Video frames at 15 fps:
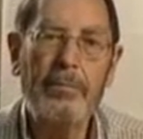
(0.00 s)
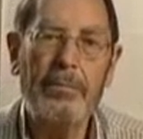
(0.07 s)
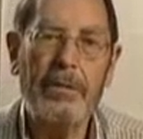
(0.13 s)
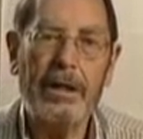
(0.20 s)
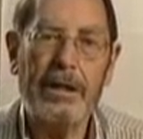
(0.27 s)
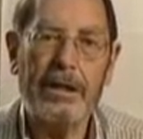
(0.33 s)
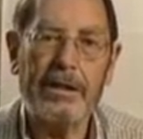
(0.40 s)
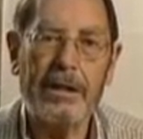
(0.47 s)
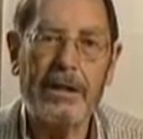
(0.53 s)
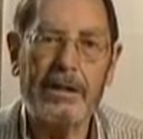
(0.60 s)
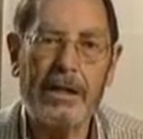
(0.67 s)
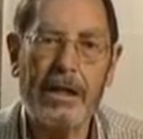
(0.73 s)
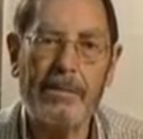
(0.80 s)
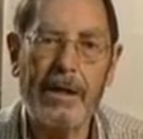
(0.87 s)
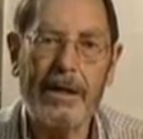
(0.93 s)
mientras él
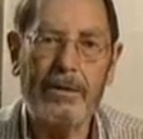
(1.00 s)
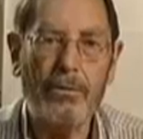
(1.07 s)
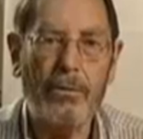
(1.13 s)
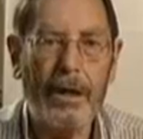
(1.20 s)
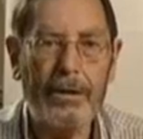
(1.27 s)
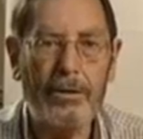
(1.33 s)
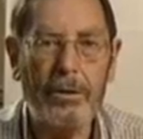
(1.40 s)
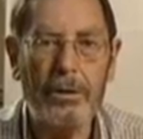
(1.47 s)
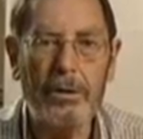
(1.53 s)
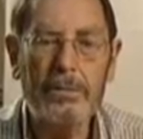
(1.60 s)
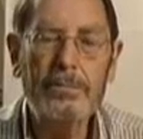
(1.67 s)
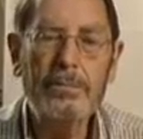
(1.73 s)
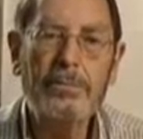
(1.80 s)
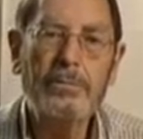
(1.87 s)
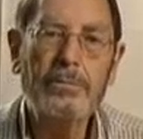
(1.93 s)
estaba actuando
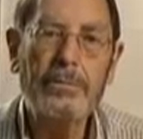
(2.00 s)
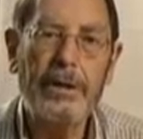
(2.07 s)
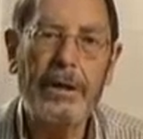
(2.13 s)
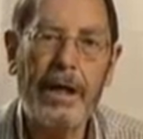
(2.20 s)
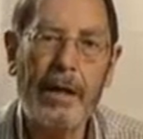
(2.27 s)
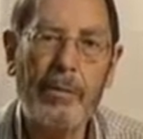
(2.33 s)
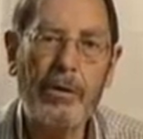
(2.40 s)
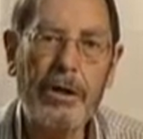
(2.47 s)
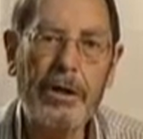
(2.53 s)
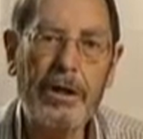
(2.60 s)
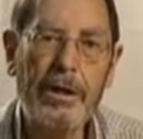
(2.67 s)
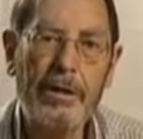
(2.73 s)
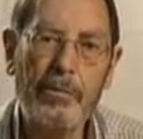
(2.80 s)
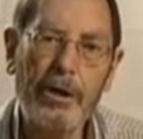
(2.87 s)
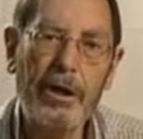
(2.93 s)
y era
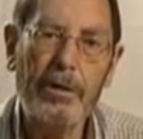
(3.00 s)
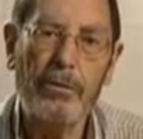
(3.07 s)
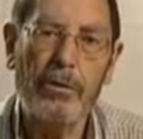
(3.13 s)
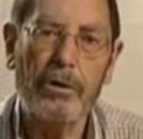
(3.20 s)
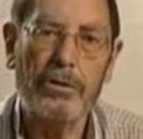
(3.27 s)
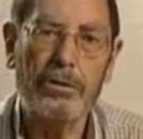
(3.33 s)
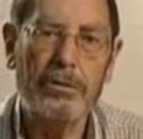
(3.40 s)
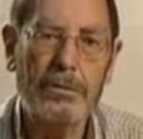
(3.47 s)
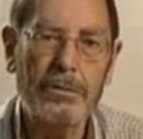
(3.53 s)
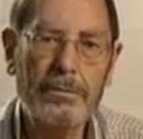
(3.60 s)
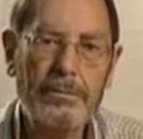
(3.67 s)
muy, muy riguroso.